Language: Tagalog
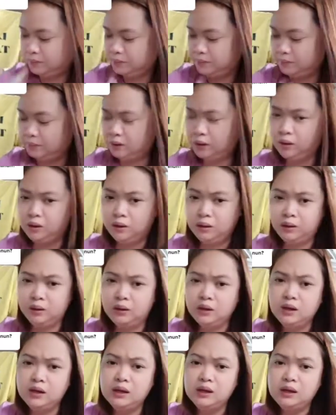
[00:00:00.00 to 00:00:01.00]
Oo.
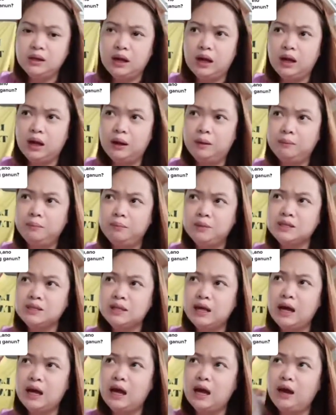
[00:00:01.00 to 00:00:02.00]
Um, basta
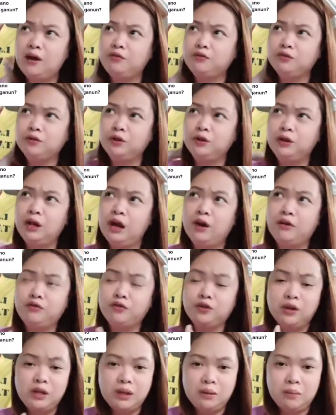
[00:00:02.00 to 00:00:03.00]
after
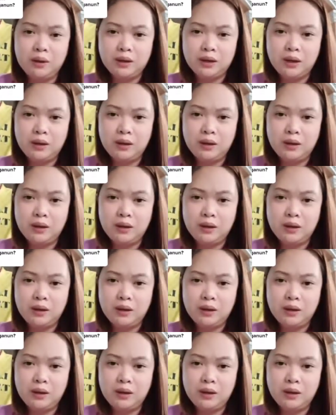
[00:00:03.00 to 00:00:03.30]
after niya maging